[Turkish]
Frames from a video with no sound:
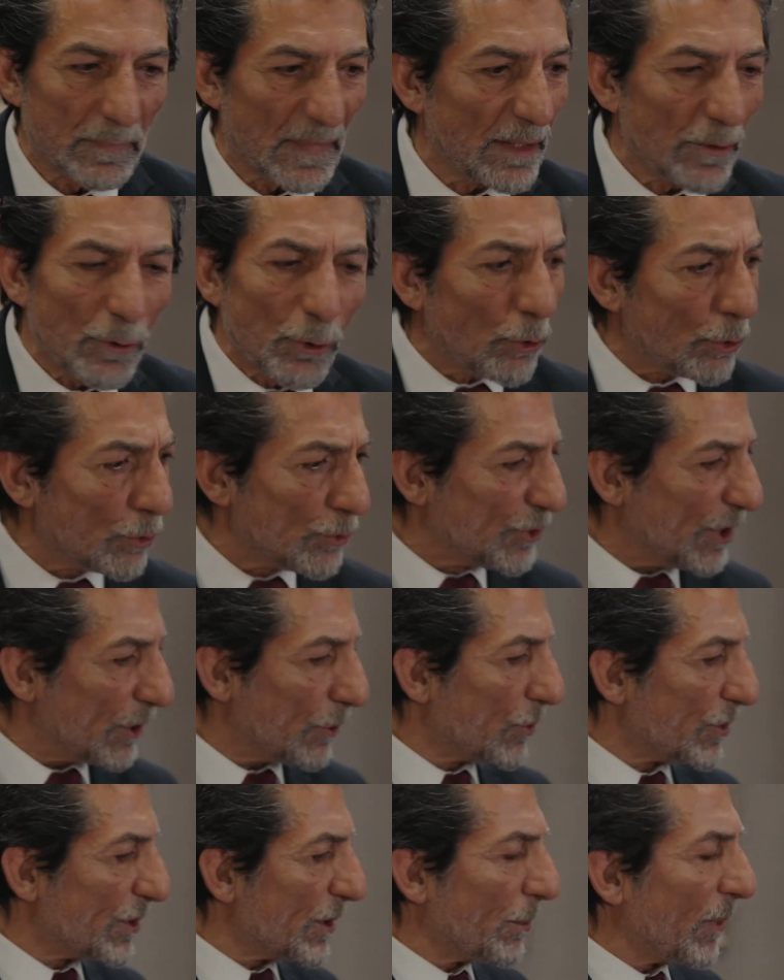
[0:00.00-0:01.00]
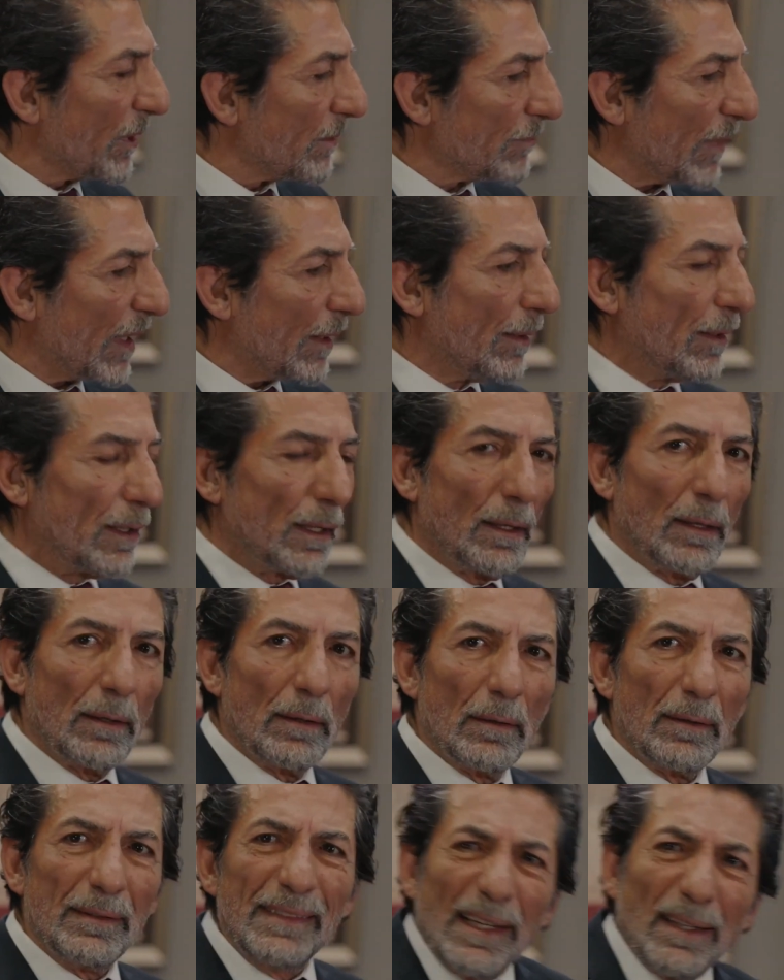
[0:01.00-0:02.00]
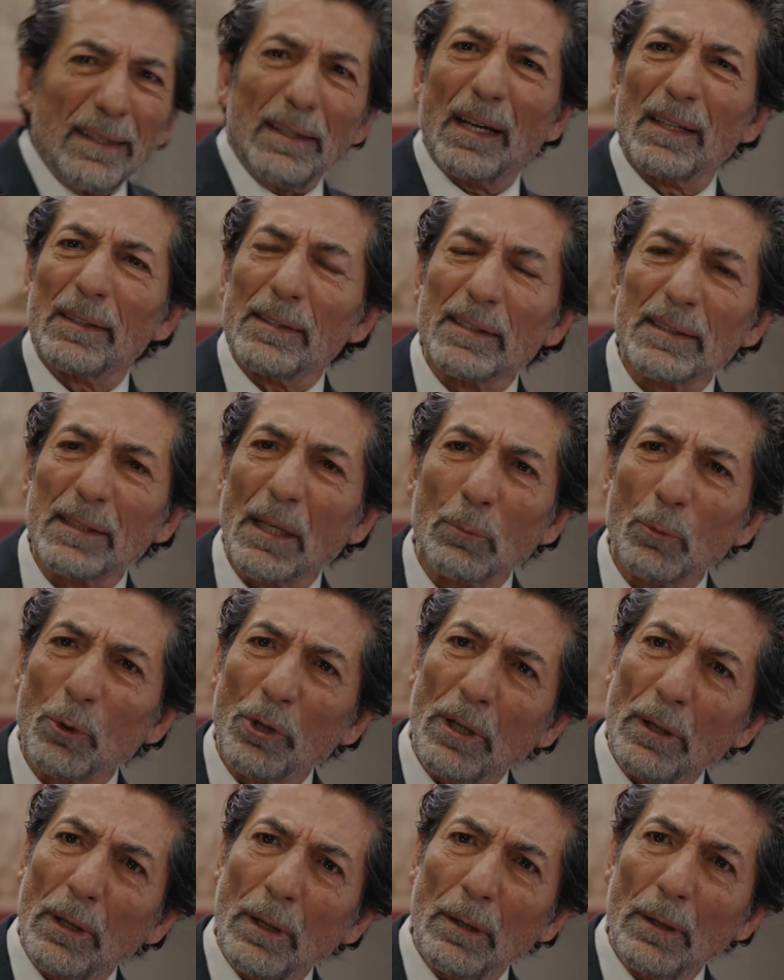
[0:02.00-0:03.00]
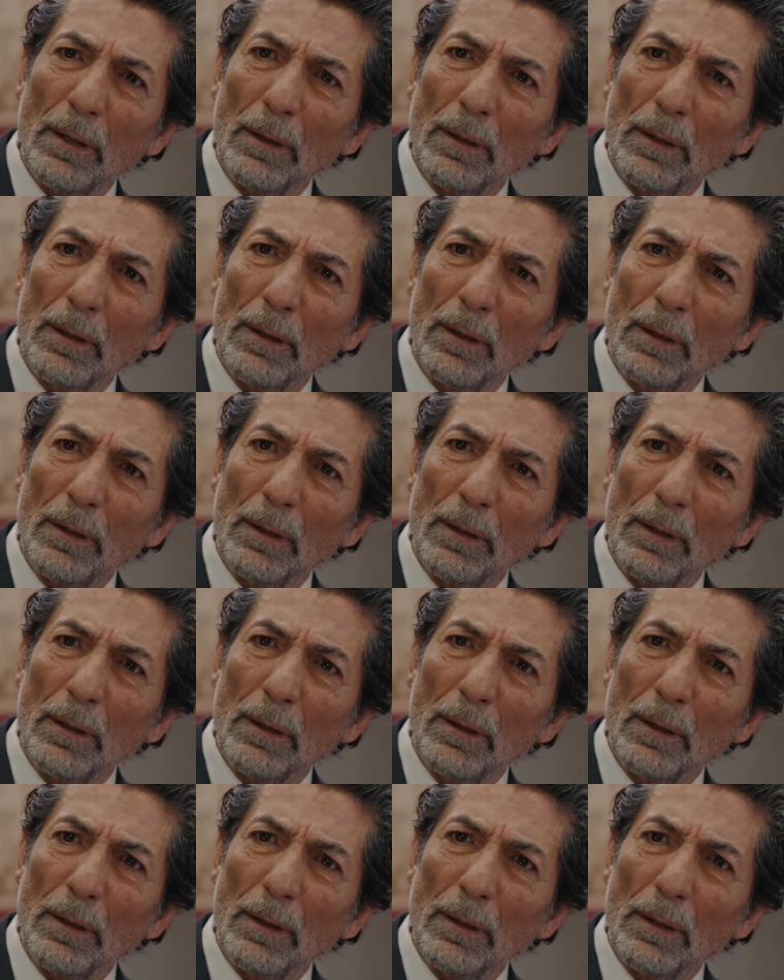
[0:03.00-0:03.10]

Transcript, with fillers: E ne olacak o zaman? Niye geldin sen buraya?